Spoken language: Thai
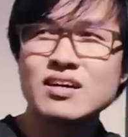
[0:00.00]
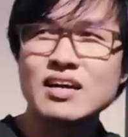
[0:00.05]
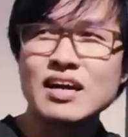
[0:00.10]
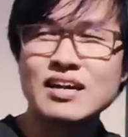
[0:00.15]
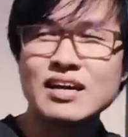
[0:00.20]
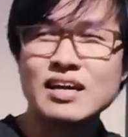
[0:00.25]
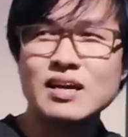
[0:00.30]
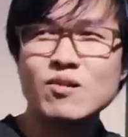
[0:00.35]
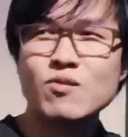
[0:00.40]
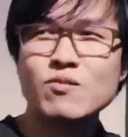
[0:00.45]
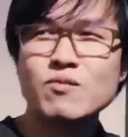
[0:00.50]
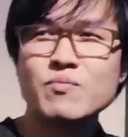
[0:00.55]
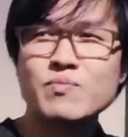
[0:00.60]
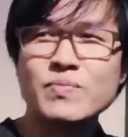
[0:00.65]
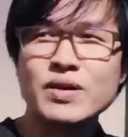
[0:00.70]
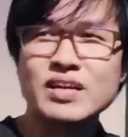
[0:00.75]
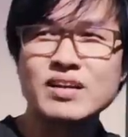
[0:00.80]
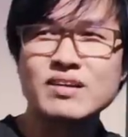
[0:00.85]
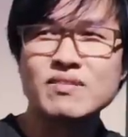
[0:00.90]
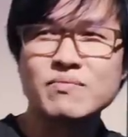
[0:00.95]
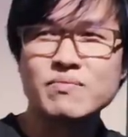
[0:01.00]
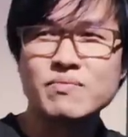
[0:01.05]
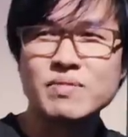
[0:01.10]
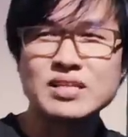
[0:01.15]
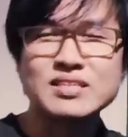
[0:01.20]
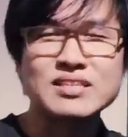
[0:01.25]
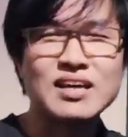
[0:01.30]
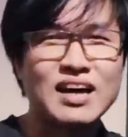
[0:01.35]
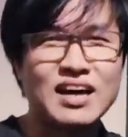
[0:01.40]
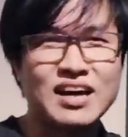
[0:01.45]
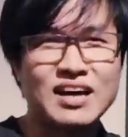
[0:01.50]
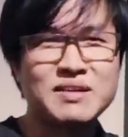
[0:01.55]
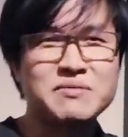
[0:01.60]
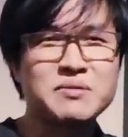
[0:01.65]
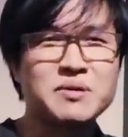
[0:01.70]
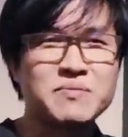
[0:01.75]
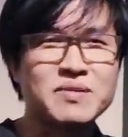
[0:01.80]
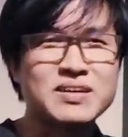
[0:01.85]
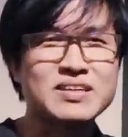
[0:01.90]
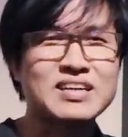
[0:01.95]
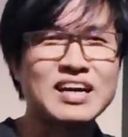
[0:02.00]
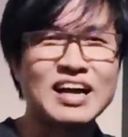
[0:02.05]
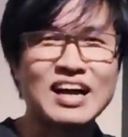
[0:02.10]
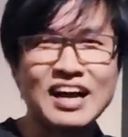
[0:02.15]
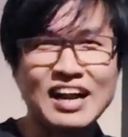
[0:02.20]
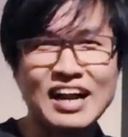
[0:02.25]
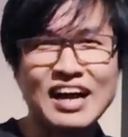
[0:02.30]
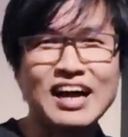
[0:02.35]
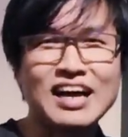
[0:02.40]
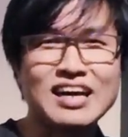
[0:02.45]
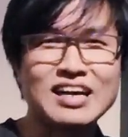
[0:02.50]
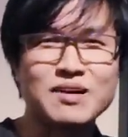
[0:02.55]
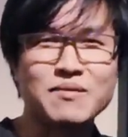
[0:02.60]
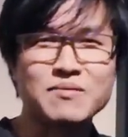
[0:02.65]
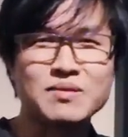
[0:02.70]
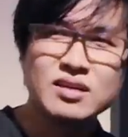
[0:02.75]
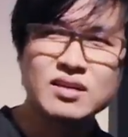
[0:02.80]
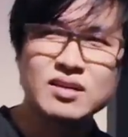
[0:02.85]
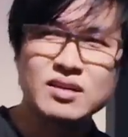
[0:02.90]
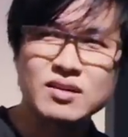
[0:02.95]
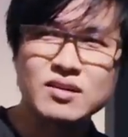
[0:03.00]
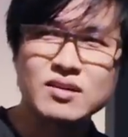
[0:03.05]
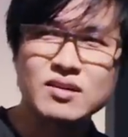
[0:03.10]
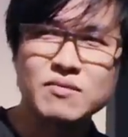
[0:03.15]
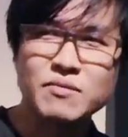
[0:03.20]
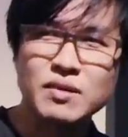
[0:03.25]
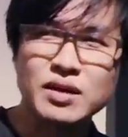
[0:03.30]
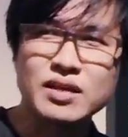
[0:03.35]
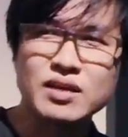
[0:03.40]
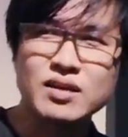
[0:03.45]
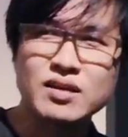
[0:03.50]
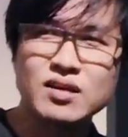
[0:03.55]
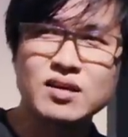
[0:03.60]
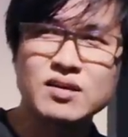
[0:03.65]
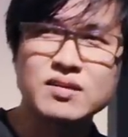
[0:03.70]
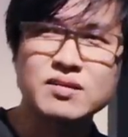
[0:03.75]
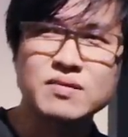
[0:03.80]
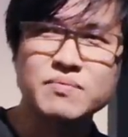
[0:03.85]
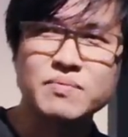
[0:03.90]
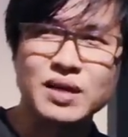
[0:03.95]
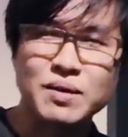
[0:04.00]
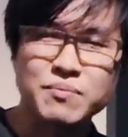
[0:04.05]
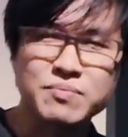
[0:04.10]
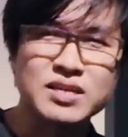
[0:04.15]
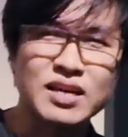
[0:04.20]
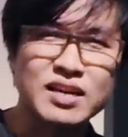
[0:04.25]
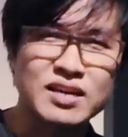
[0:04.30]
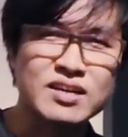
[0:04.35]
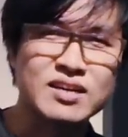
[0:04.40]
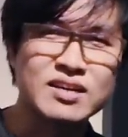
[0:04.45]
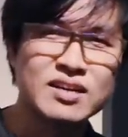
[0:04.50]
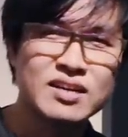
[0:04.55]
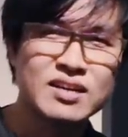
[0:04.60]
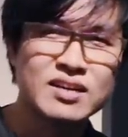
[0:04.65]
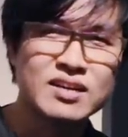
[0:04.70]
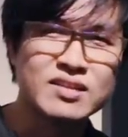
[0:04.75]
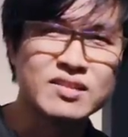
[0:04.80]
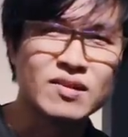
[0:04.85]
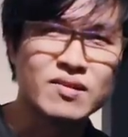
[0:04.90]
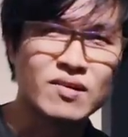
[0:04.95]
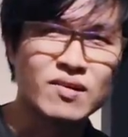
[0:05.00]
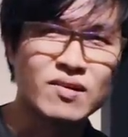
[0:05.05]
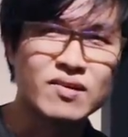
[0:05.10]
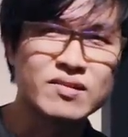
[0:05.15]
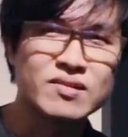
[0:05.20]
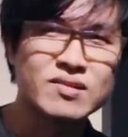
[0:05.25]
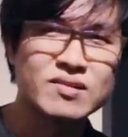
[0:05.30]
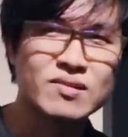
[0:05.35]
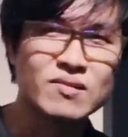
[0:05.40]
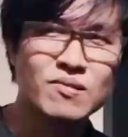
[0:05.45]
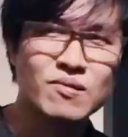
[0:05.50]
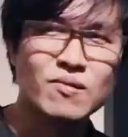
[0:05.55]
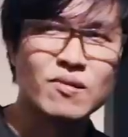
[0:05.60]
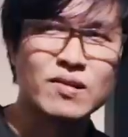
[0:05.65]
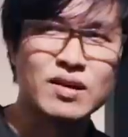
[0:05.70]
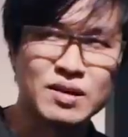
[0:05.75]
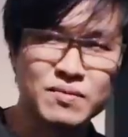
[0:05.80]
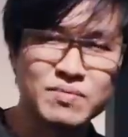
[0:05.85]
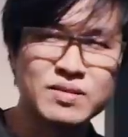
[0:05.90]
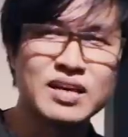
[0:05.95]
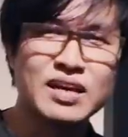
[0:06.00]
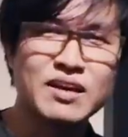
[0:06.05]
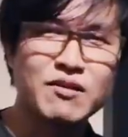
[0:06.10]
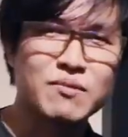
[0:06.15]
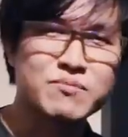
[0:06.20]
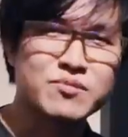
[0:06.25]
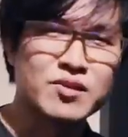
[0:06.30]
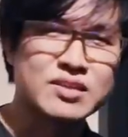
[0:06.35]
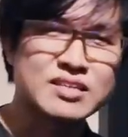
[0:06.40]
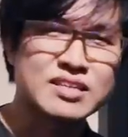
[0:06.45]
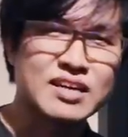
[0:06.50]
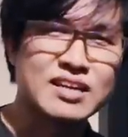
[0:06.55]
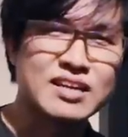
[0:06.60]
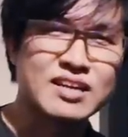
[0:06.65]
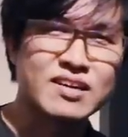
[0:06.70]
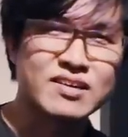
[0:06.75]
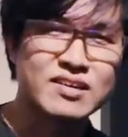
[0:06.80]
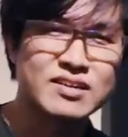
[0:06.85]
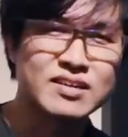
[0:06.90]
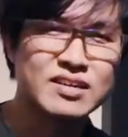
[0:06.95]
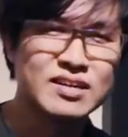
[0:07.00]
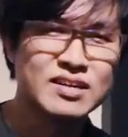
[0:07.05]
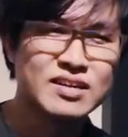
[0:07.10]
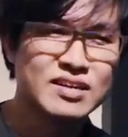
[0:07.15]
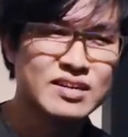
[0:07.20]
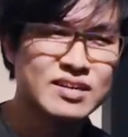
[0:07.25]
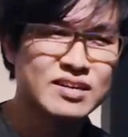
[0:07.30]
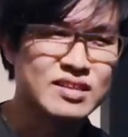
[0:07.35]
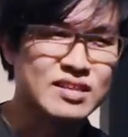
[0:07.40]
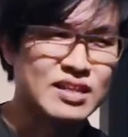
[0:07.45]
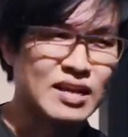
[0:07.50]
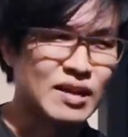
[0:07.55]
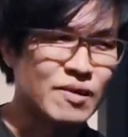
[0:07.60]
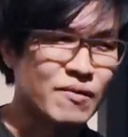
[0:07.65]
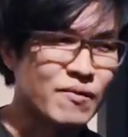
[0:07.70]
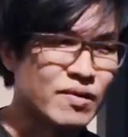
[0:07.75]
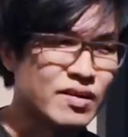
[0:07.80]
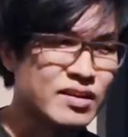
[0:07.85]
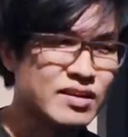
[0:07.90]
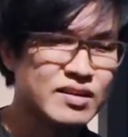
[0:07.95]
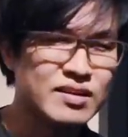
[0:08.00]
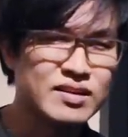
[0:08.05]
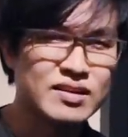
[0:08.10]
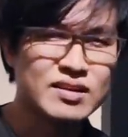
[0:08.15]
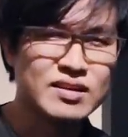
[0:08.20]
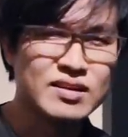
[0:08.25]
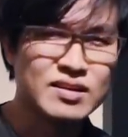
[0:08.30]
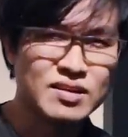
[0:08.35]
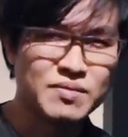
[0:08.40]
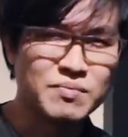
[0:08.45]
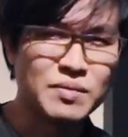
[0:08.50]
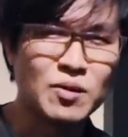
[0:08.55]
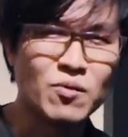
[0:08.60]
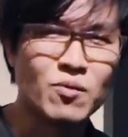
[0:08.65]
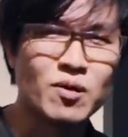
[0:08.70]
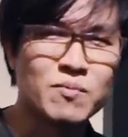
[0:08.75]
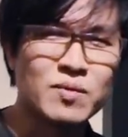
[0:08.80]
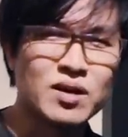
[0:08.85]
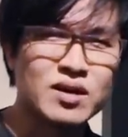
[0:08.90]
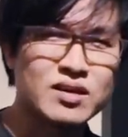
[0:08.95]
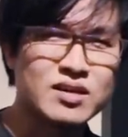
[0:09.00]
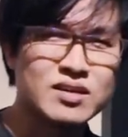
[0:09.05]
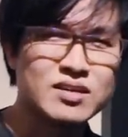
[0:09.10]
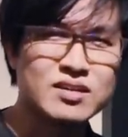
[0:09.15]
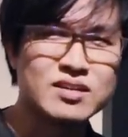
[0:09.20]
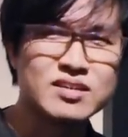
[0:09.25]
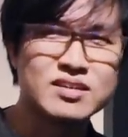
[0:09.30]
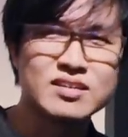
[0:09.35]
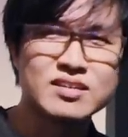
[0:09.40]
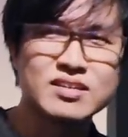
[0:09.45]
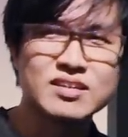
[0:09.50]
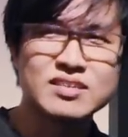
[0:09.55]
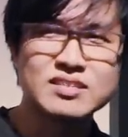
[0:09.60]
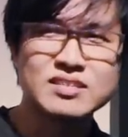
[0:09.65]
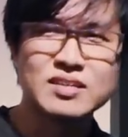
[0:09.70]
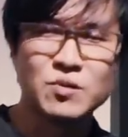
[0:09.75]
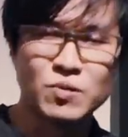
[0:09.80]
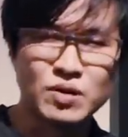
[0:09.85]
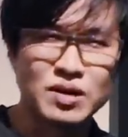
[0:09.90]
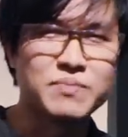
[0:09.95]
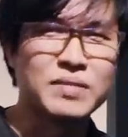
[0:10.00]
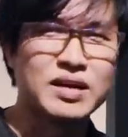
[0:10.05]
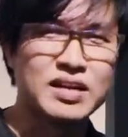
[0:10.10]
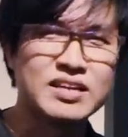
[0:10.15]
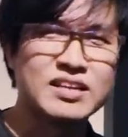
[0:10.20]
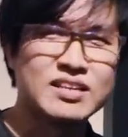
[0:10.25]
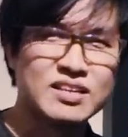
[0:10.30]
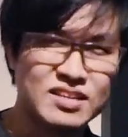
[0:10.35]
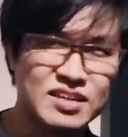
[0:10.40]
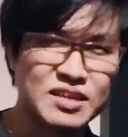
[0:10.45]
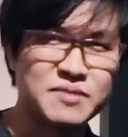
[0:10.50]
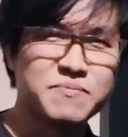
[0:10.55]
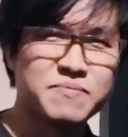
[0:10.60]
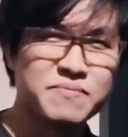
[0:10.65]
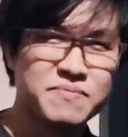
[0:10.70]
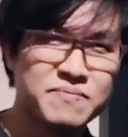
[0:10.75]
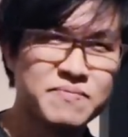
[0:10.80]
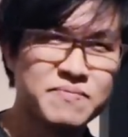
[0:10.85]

การถ่ายรูปมันเป็นภาษาแบบกลางๆนะครับก็วันนี้ก็ประทับใจน้องๆทุกคนครับที่ให้ความสนใจแล้วก็หลายๆคนที่มาร่วมแล้วก็สนุกกับมันครับ